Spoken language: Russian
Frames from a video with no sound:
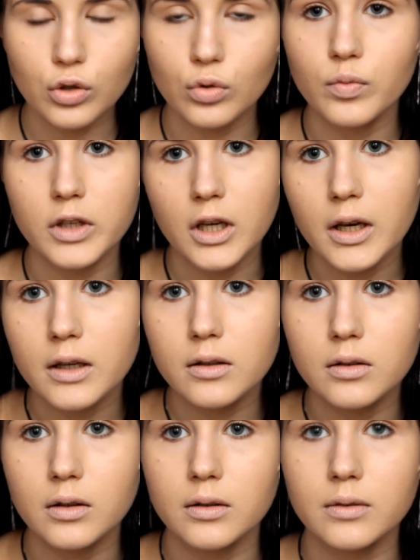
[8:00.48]
что у меня
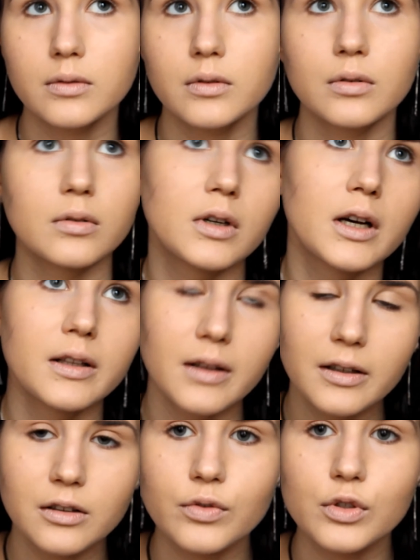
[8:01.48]
этот э,
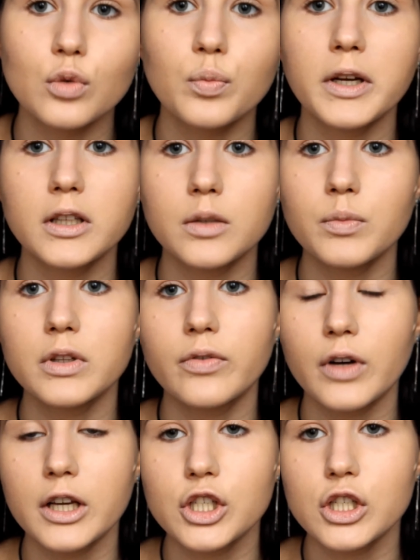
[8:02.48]
хайлайтер выступает именно
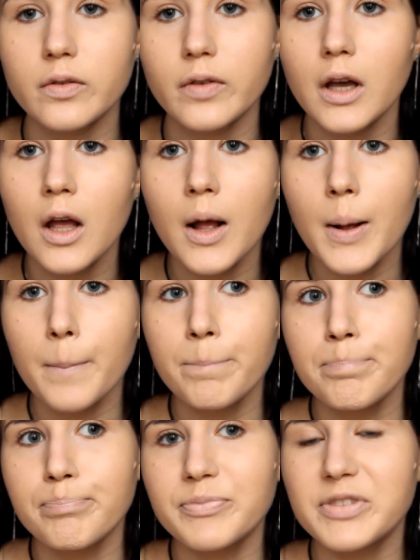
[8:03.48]
в качестве
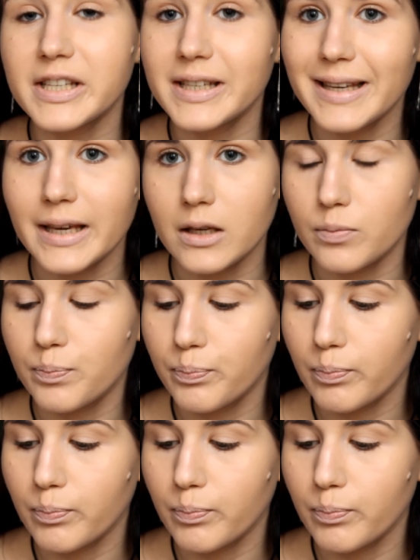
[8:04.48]
теней.